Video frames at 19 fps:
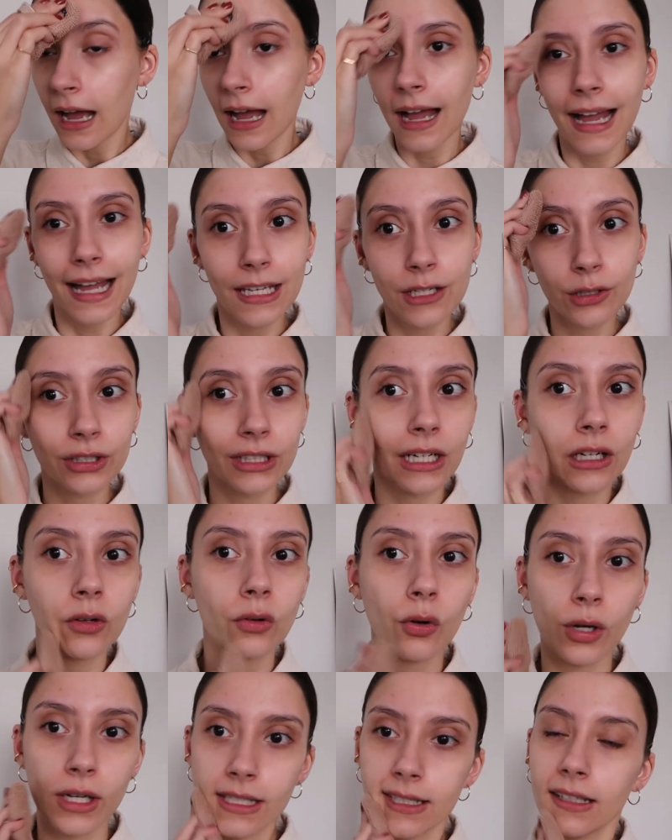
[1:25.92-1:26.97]
Ah, e outra
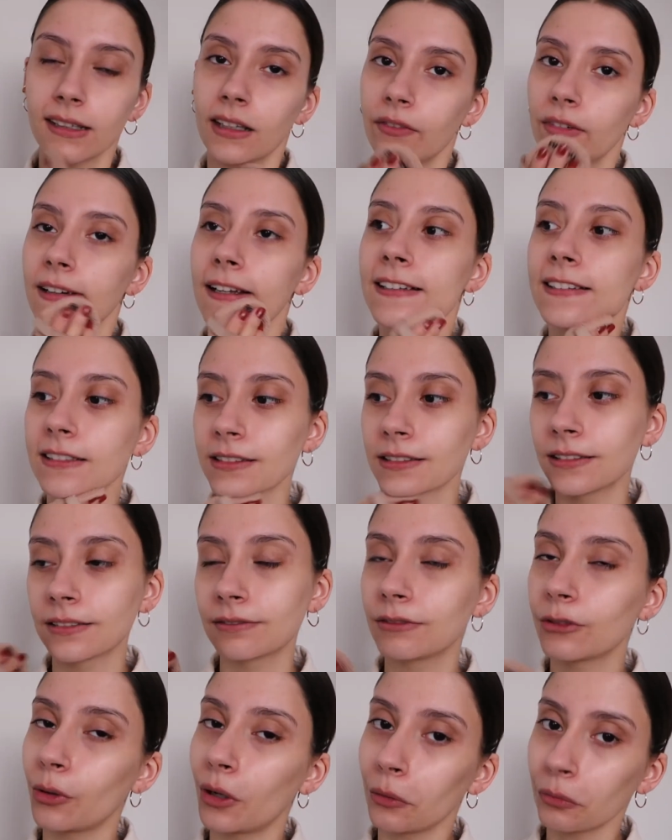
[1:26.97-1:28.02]
coisa, na verdade,
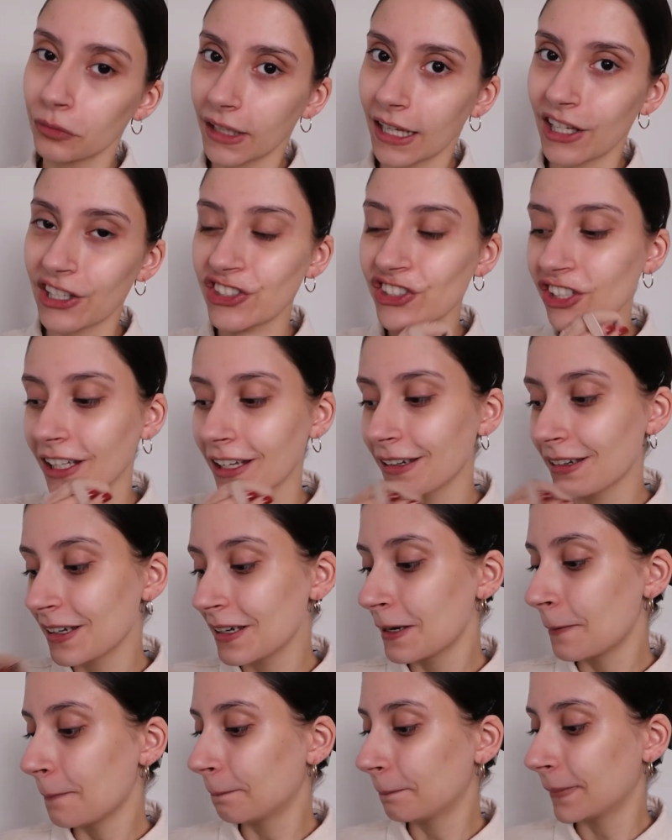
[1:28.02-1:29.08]
não é um teste, né?
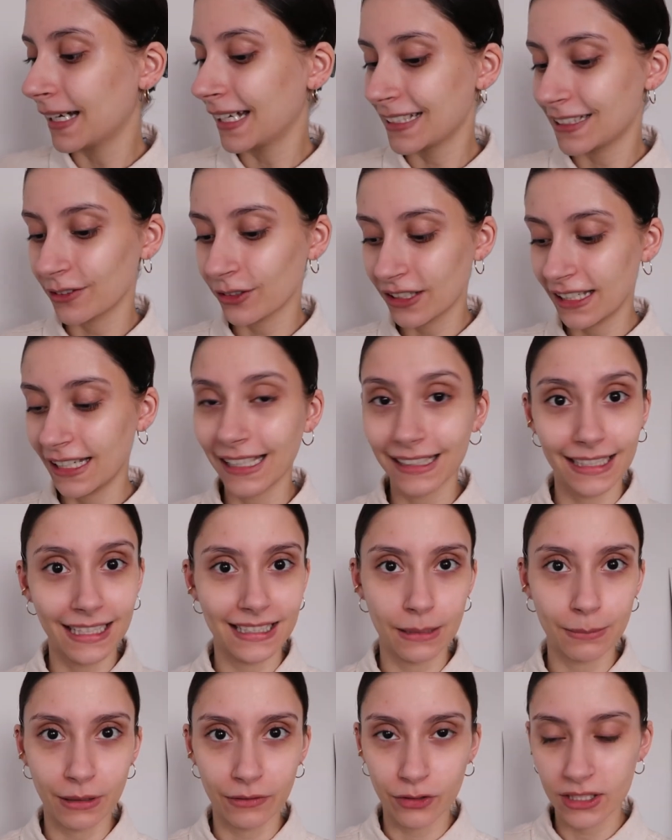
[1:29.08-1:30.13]
Mas eu queria
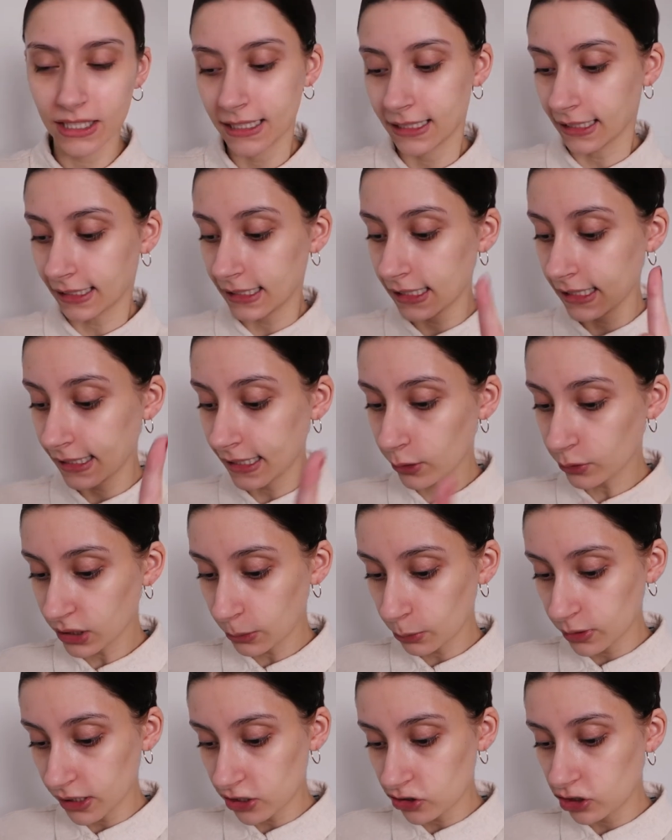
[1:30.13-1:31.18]
trazer para vocês aqui, que é o
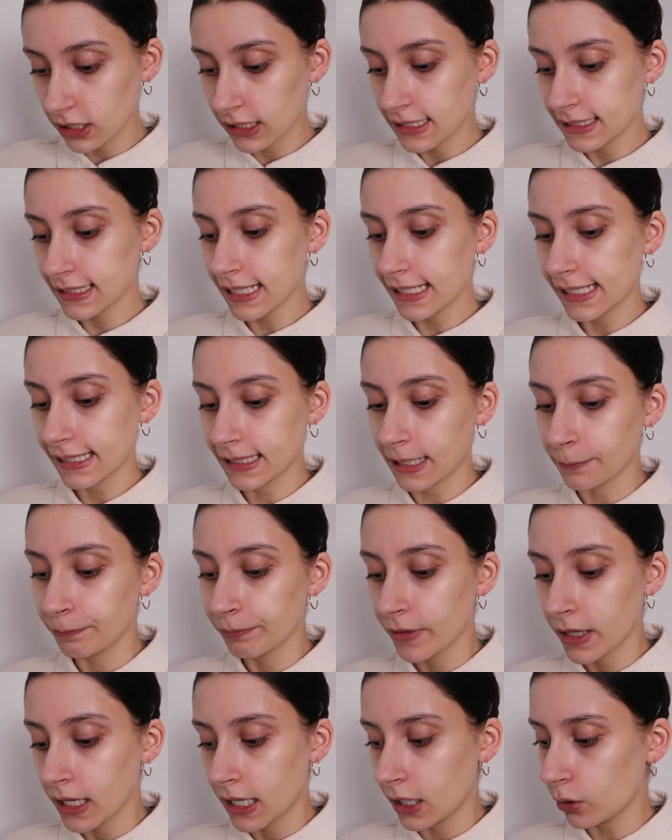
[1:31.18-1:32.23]
sabonete de glicerina.
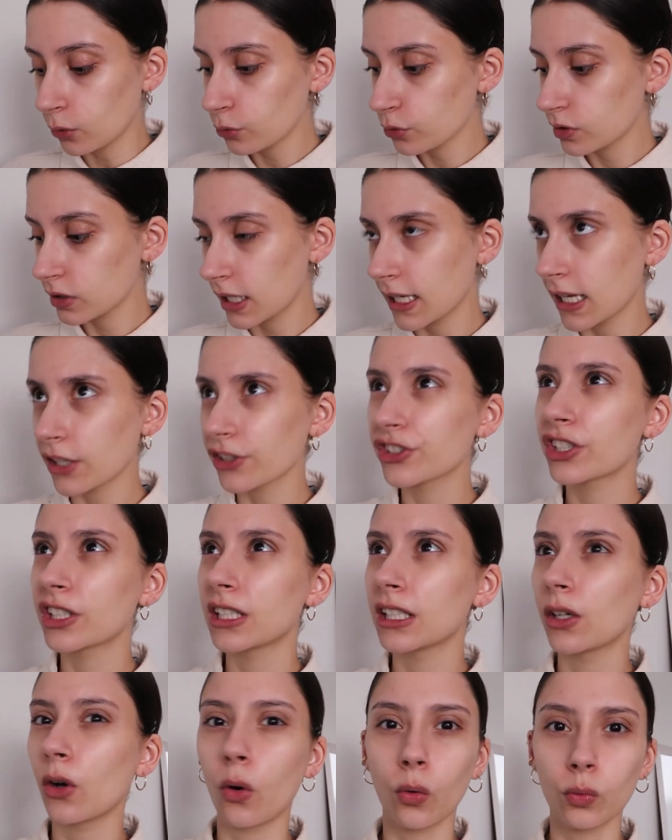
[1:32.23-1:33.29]
Eu usei, acho
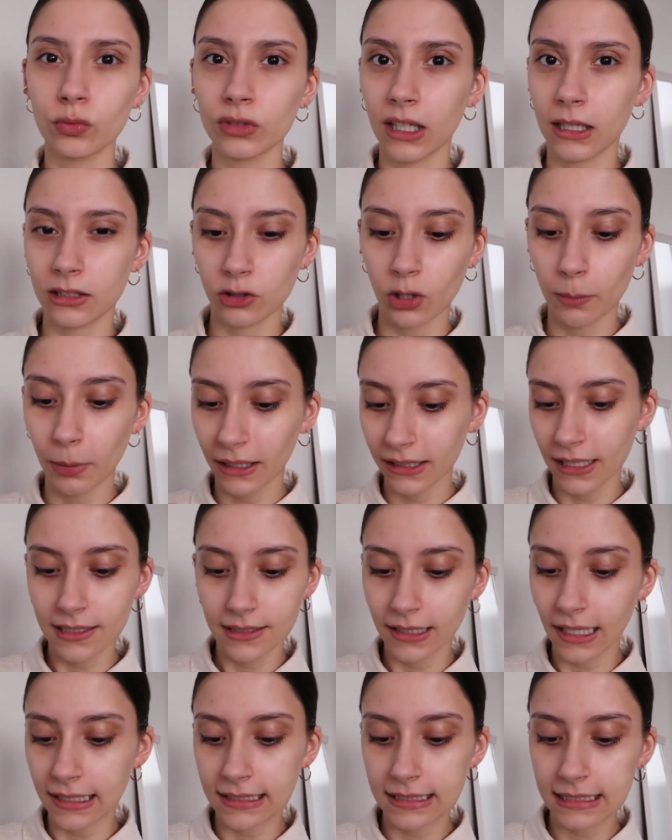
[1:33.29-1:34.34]
que ontem, só para
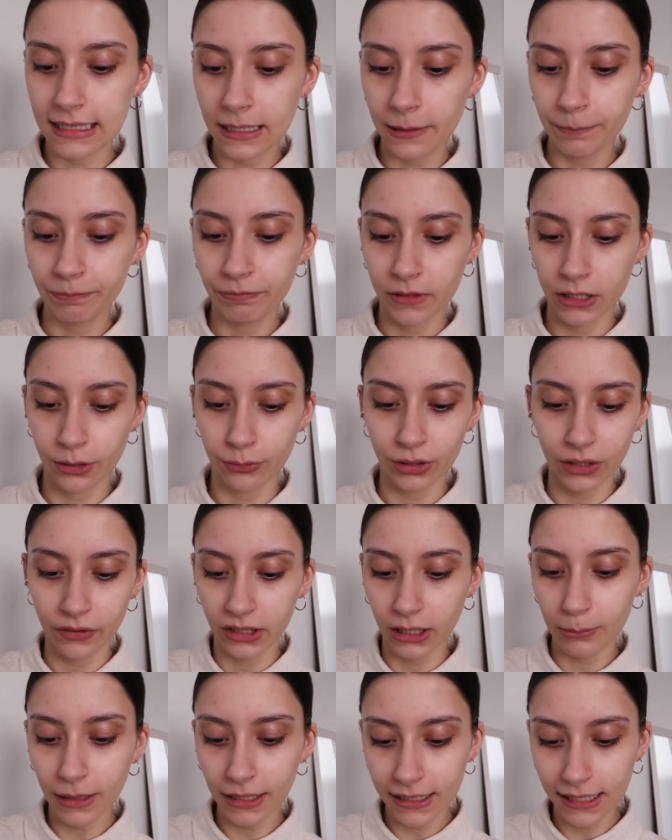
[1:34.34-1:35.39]
testar assim. Eu não tava
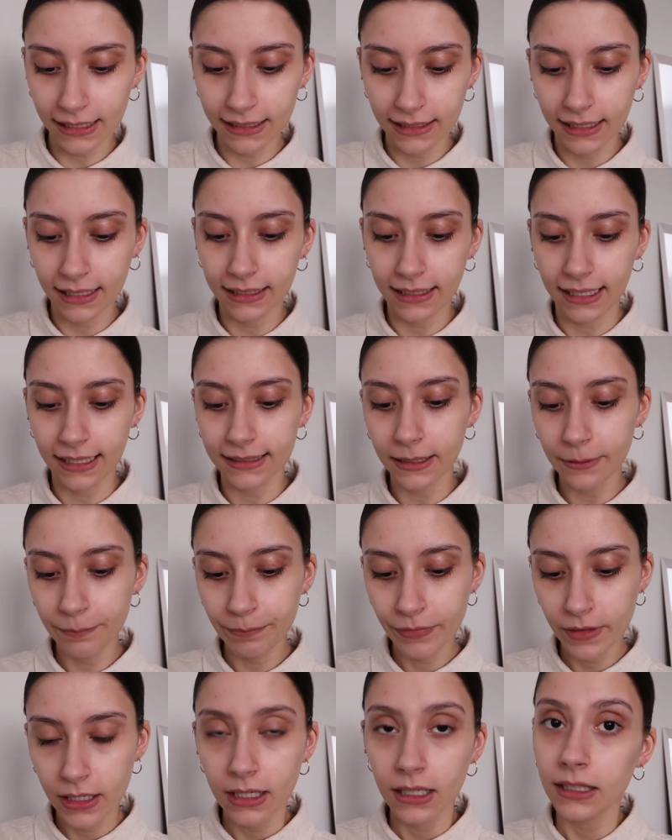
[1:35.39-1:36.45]
nem maquiada nem nada.
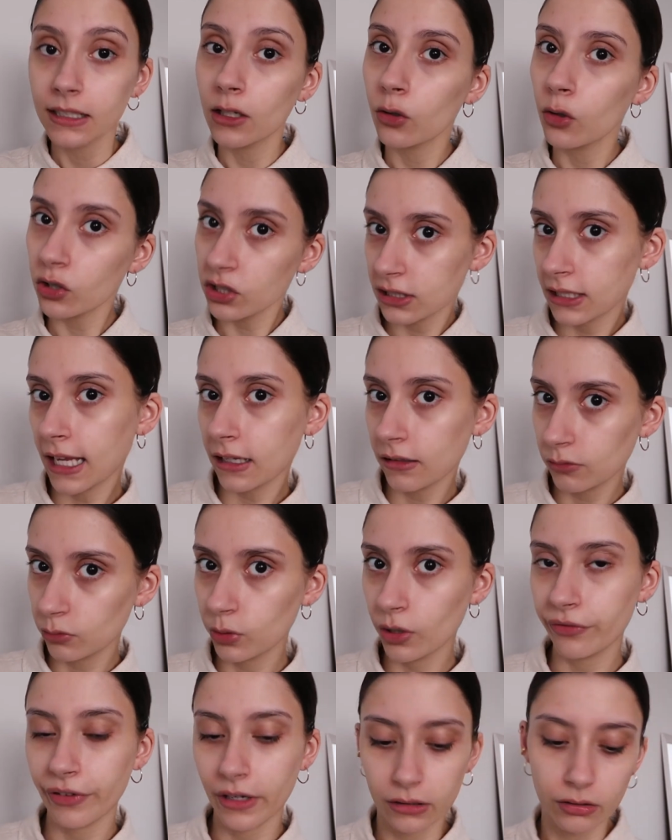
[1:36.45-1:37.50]
E eu gostei do
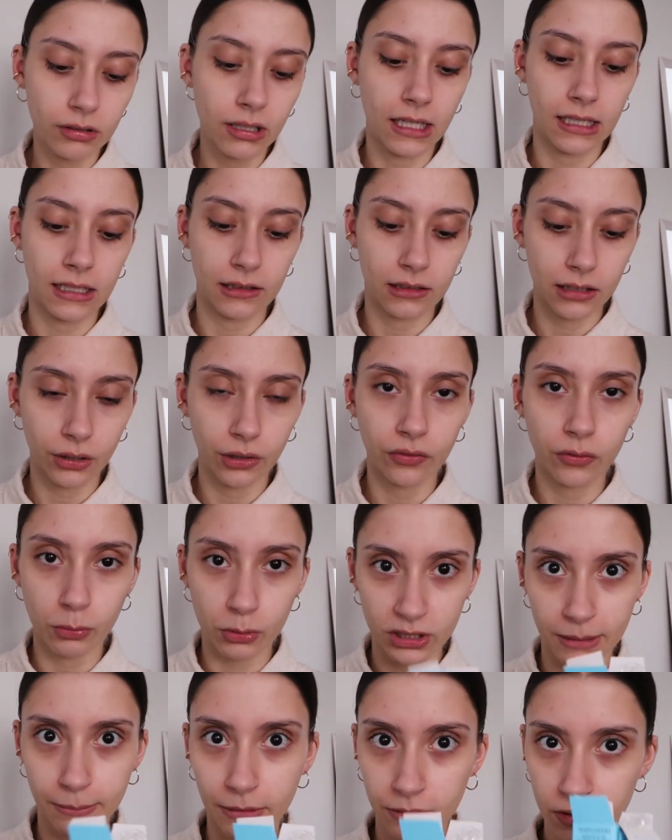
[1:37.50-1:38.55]
efeito dele. Então, eu vou
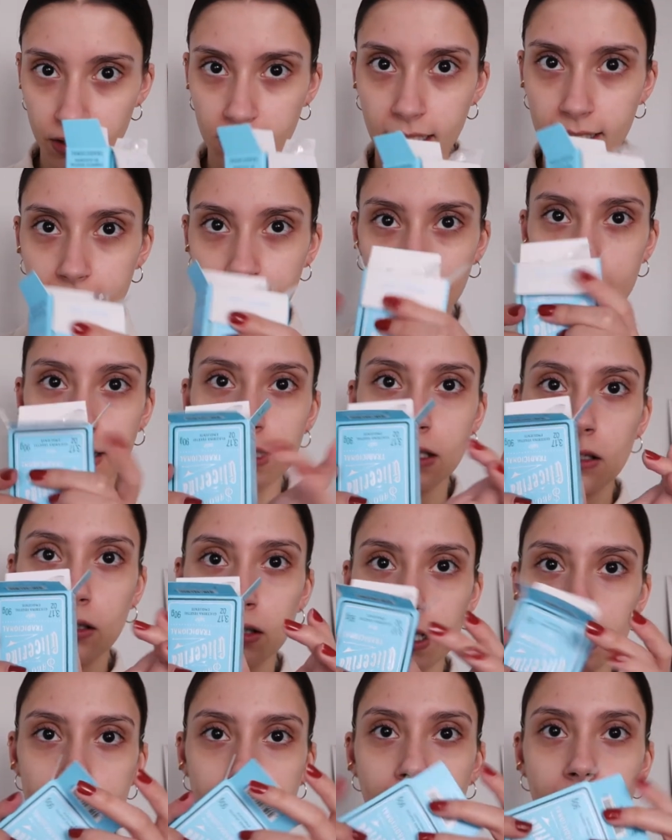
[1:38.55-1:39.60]
mostrar para vocês aqui.
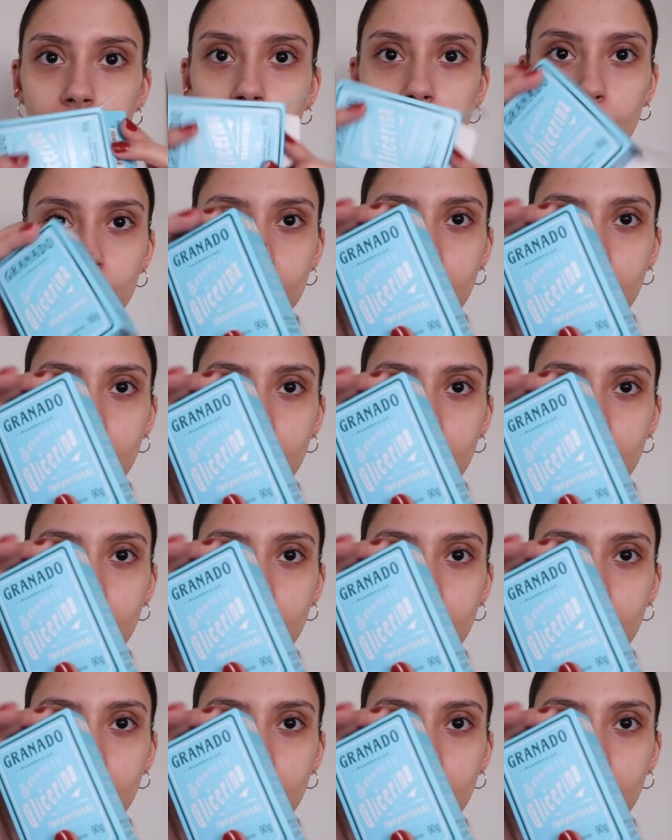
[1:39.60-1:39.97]
Esse daqui é